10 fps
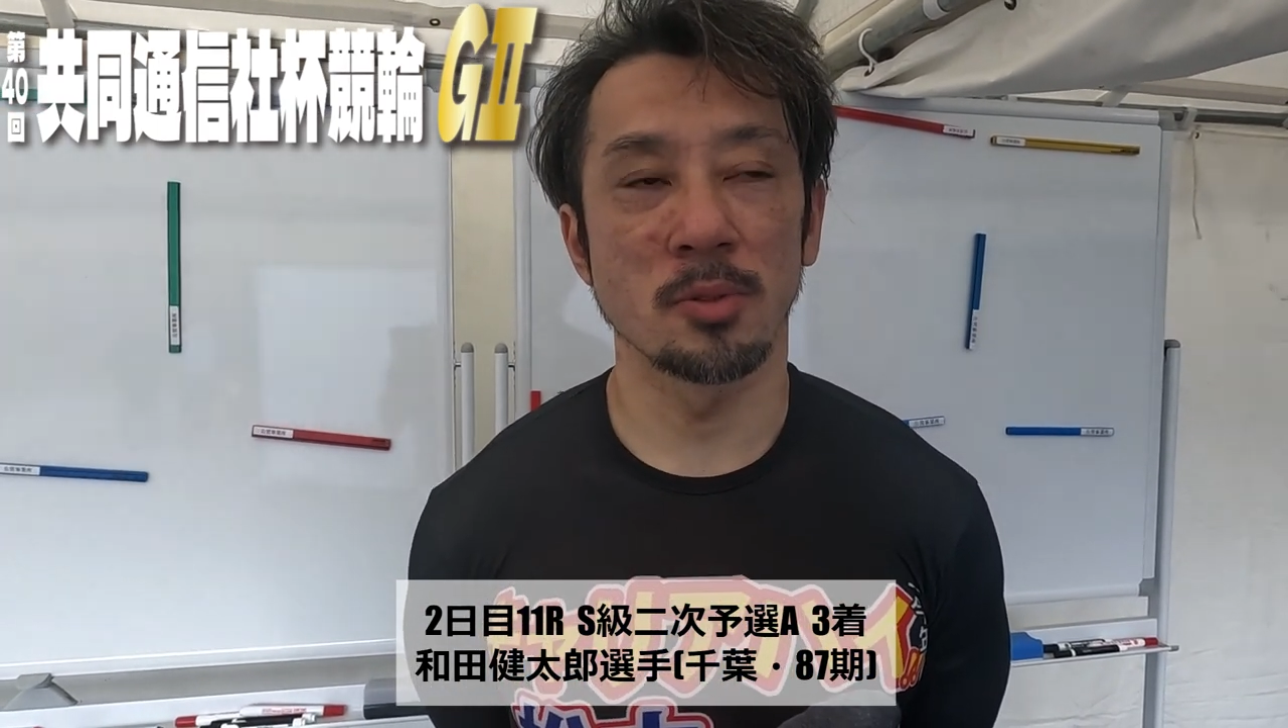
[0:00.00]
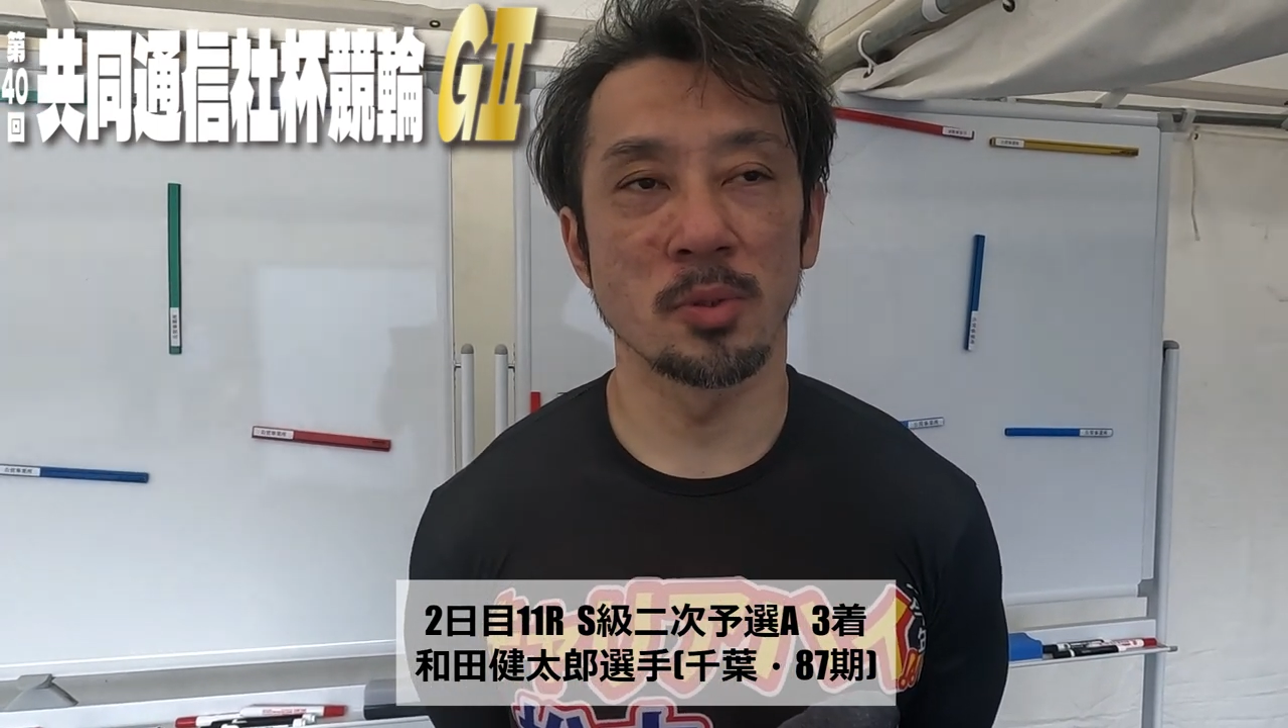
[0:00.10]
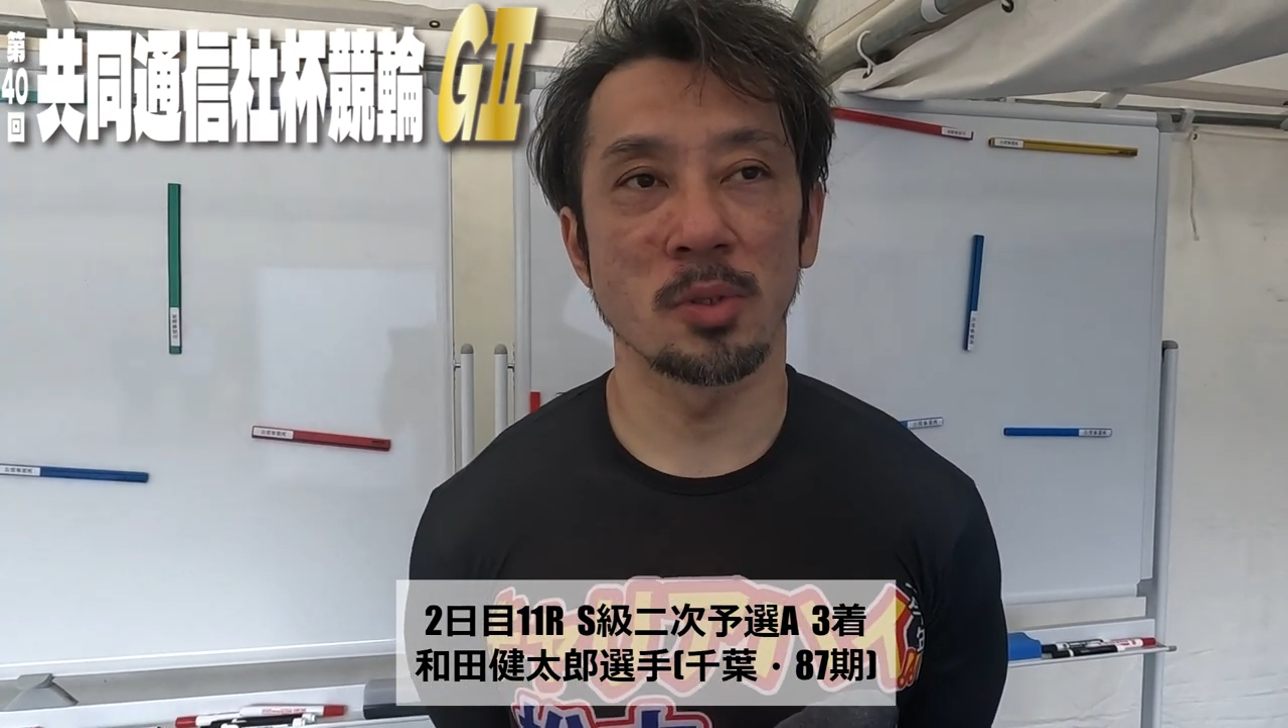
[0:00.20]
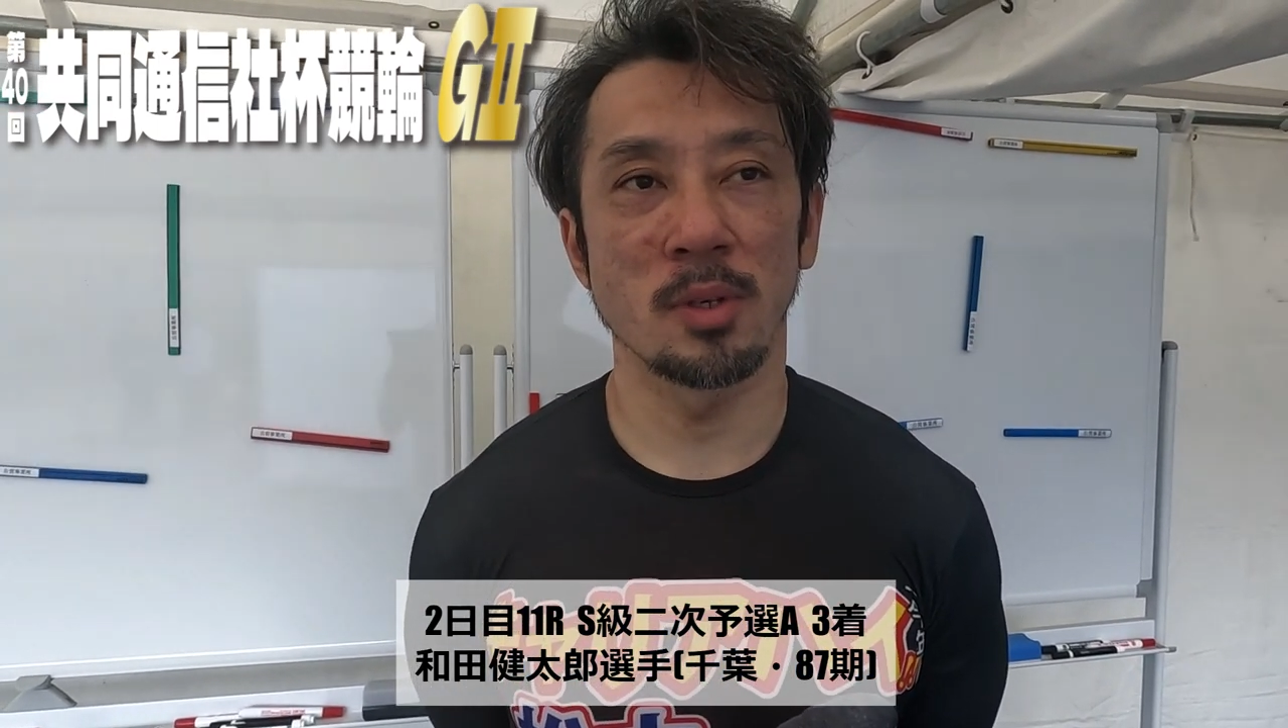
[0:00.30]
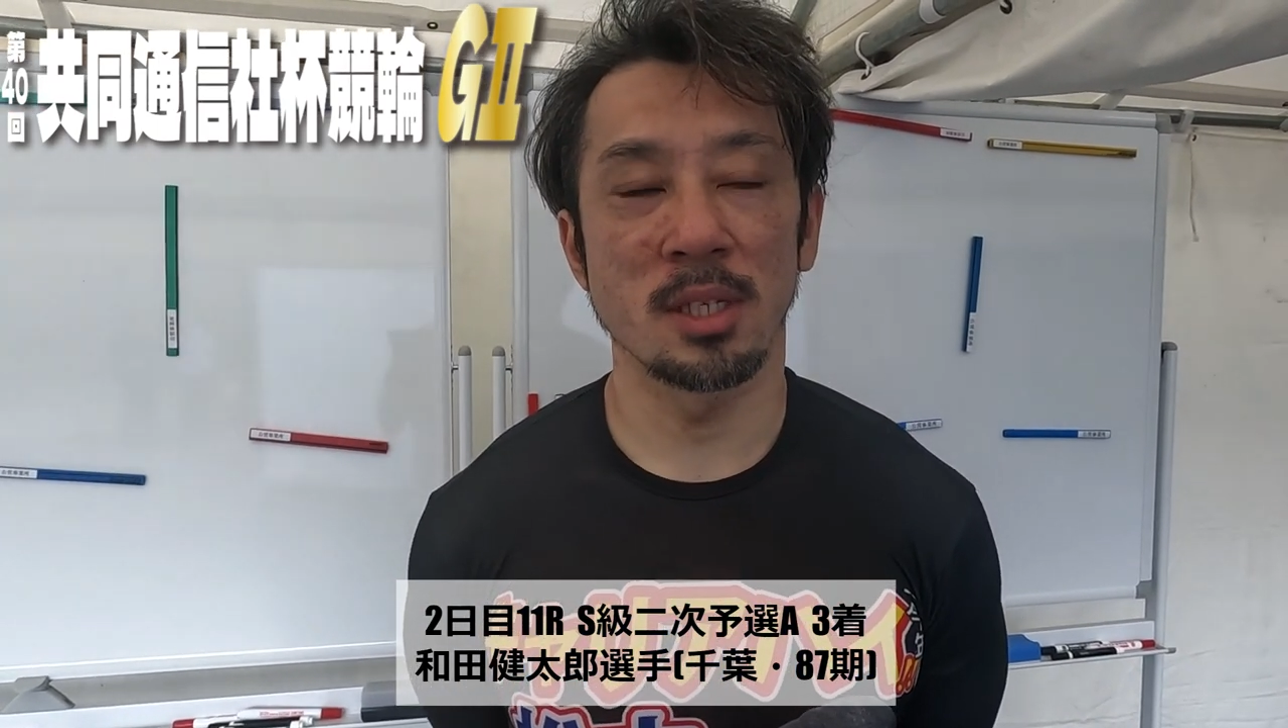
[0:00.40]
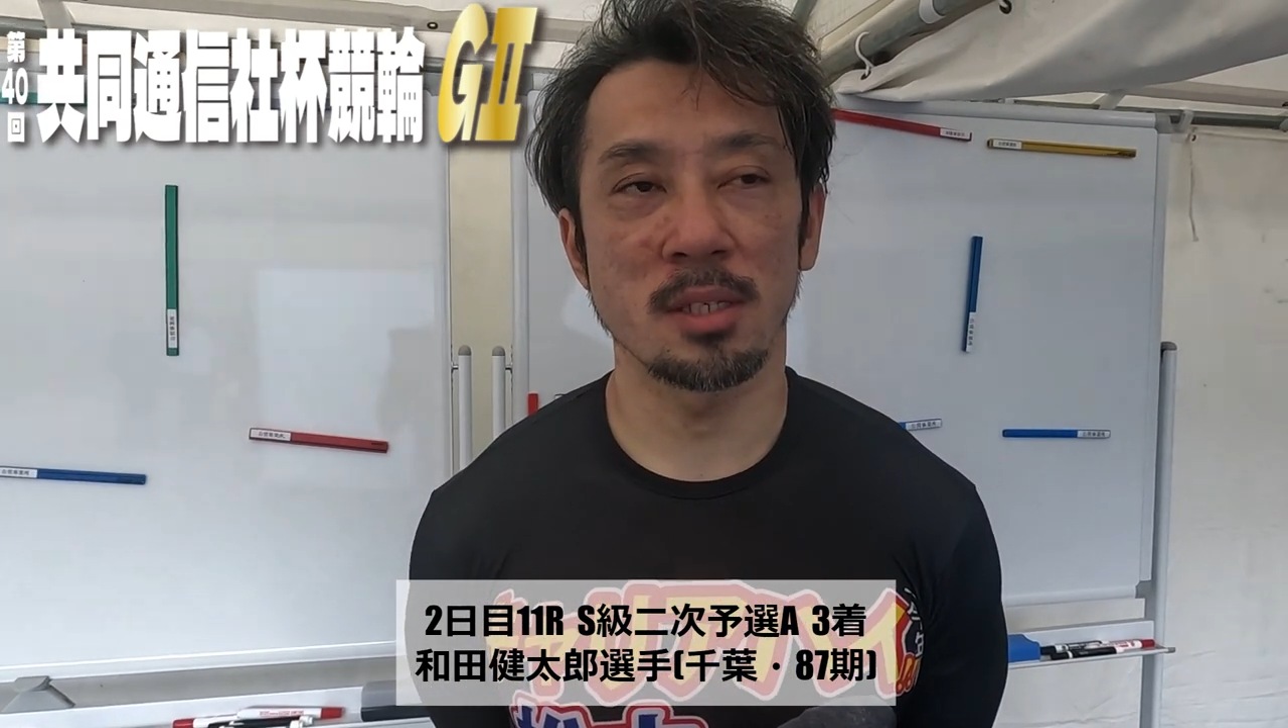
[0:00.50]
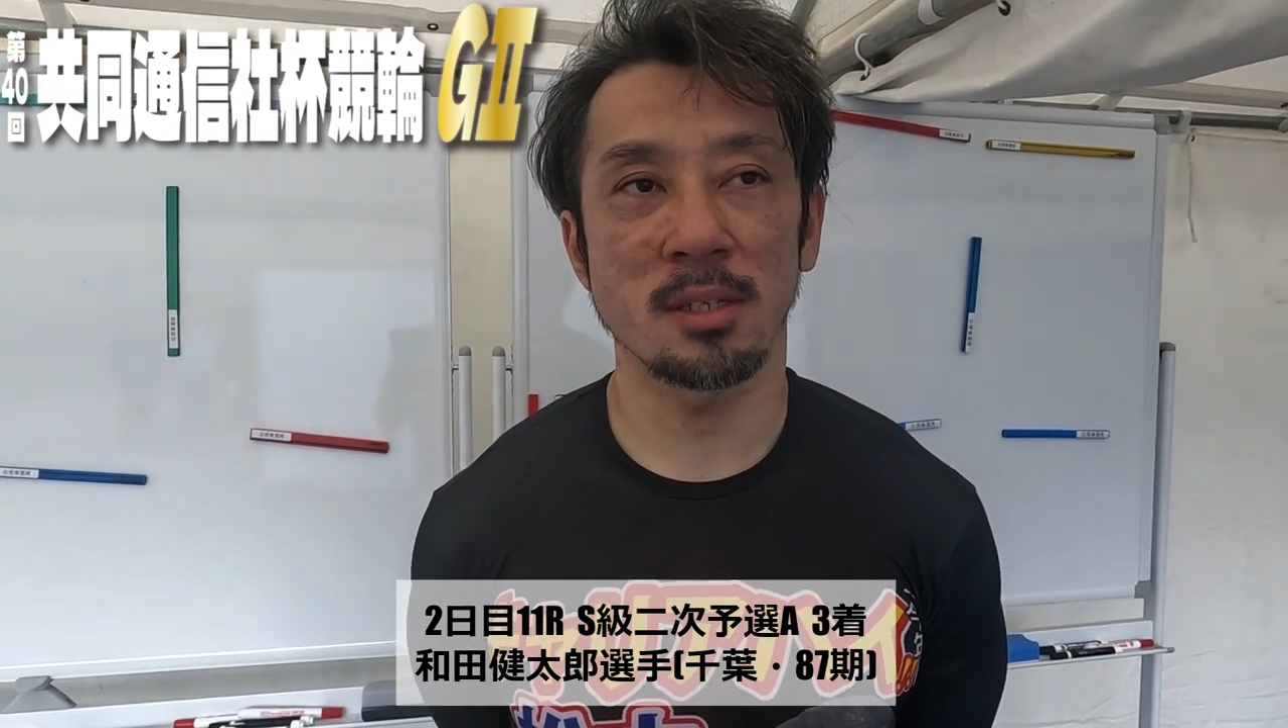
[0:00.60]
ら想像はで